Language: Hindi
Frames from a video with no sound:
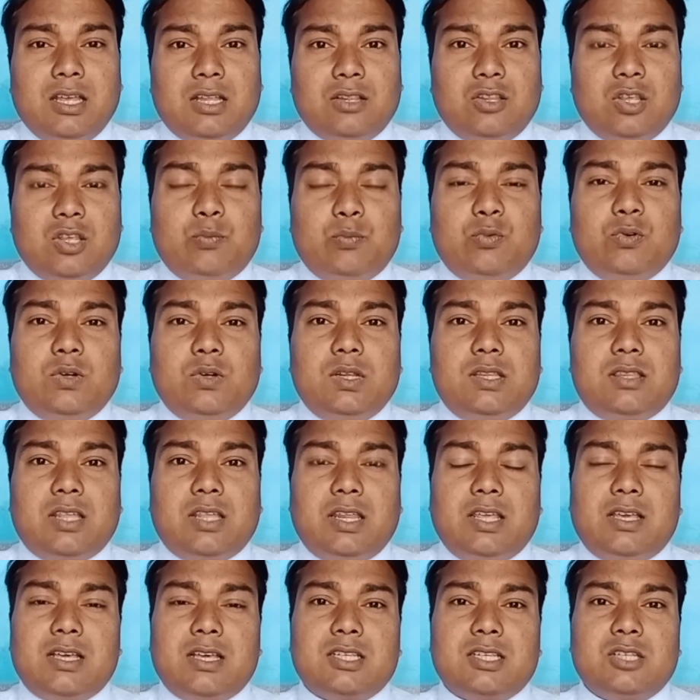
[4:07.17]
तो ये पूरी
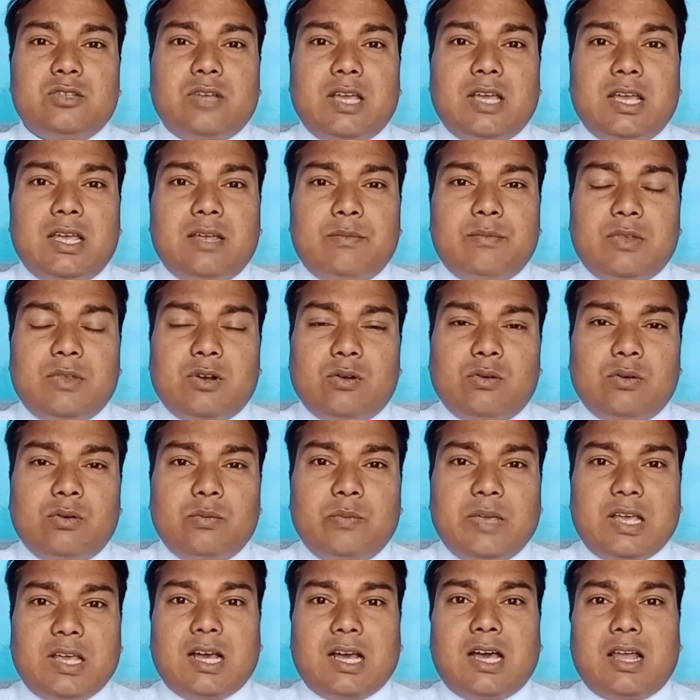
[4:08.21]
तरीके से जो है बिल्कुल
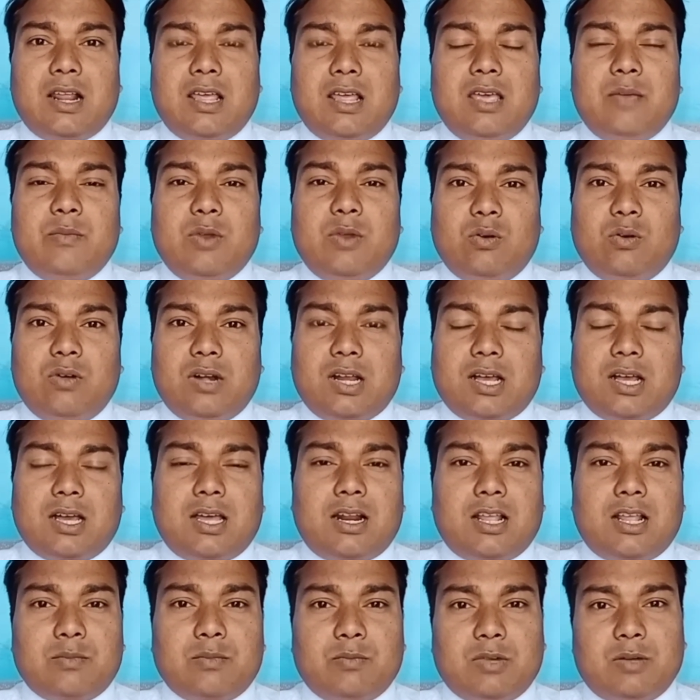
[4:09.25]
बेकार है बिल्कुल
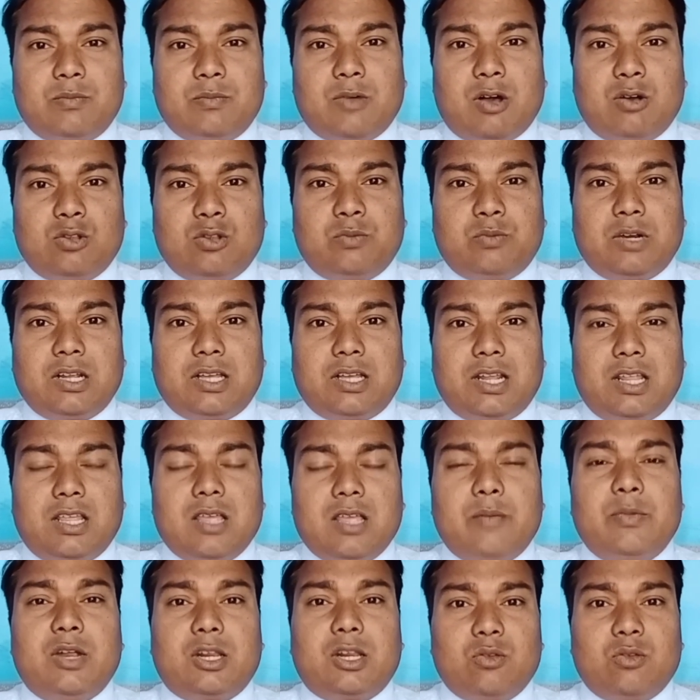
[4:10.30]
नकारात्मक भाव उत्पन्न करेगा
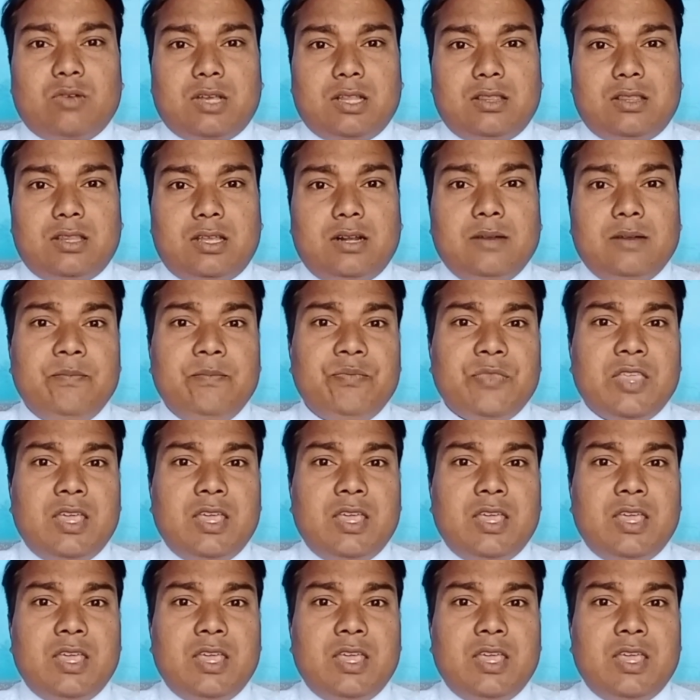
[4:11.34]
अभ्यर्थियों के अंदर